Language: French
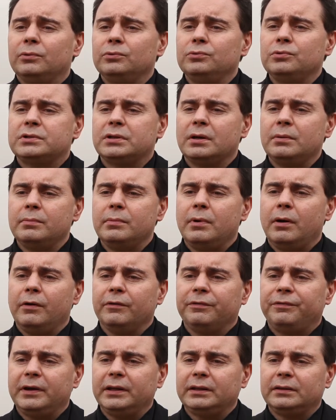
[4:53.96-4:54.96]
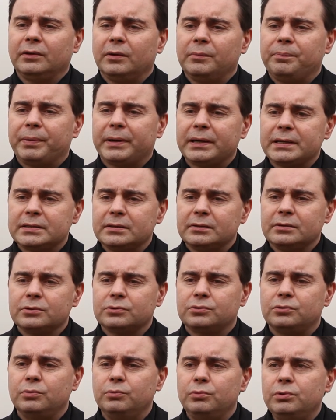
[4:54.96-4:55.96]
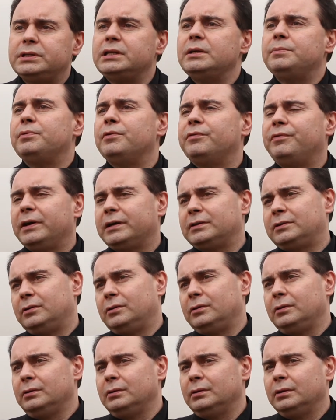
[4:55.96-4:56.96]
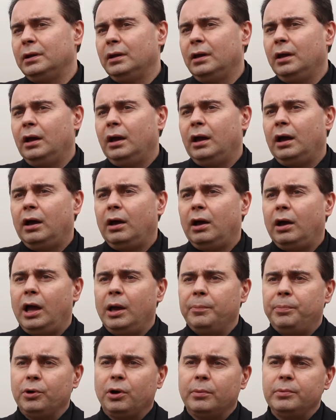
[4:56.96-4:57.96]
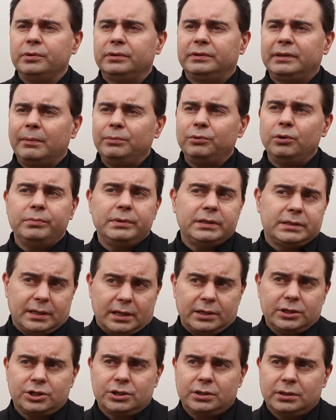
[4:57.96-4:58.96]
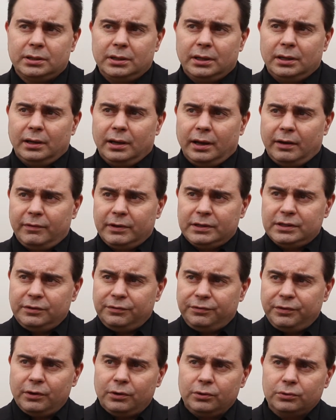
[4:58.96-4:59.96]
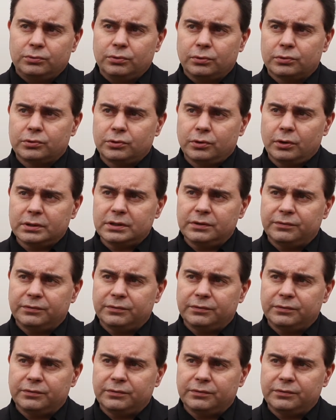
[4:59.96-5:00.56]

Nous sommes en fait en présence de multiples facteurs, un peu comme une table de mixage, avec différents curseurs,